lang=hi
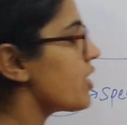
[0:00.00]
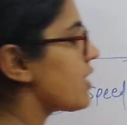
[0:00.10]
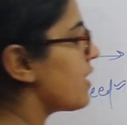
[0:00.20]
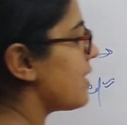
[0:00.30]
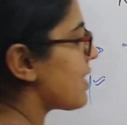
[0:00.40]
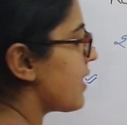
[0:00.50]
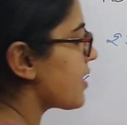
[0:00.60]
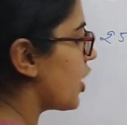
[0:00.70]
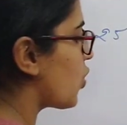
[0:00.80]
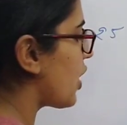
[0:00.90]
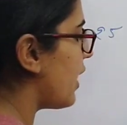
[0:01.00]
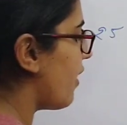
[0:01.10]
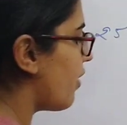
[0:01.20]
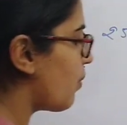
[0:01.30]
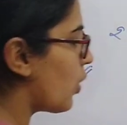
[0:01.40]
जनरल साइंस का इन्होंने
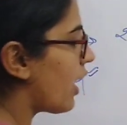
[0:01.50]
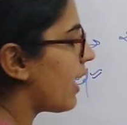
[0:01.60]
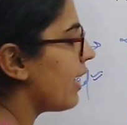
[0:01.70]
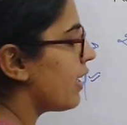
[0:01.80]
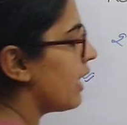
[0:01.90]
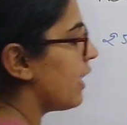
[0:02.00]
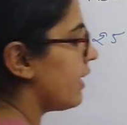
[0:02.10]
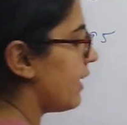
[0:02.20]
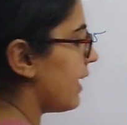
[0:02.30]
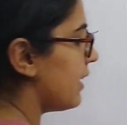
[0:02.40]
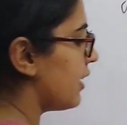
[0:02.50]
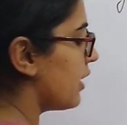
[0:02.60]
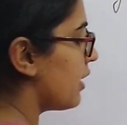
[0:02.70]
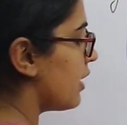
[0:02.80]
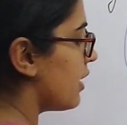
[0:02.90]
लेवल बोला है
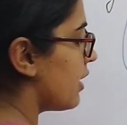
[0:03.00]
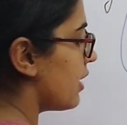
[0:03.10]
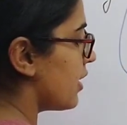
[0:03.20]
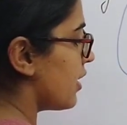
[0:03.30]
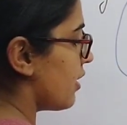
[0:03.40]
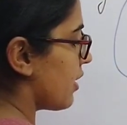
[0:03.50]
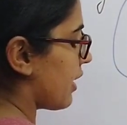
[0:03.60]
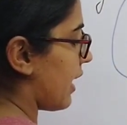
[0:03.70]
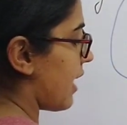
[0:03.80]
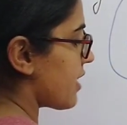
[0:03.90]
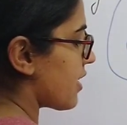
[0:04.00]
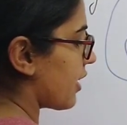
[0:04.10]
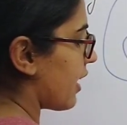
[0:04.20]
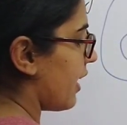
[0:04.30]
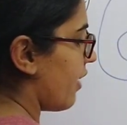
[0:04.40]
टेंथ क्लास
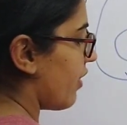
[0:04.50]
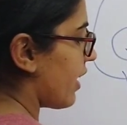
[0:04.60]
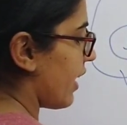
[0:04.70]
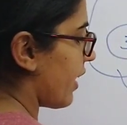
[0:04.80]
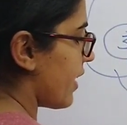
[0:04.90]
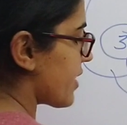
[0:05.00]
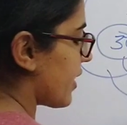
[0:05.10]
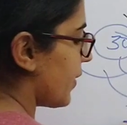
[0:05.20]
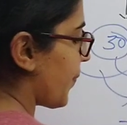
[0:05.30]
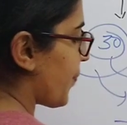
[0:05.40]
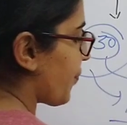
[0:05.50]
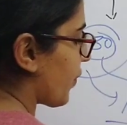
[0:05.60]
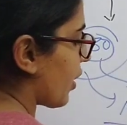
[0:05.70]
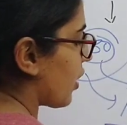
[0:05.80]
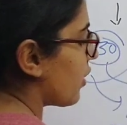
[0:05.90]
तक का लेवल रहेगा इसका
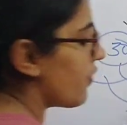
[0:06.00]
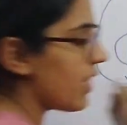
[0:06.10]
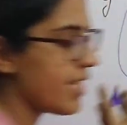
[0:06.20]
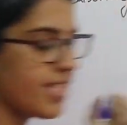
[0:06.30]
वहीं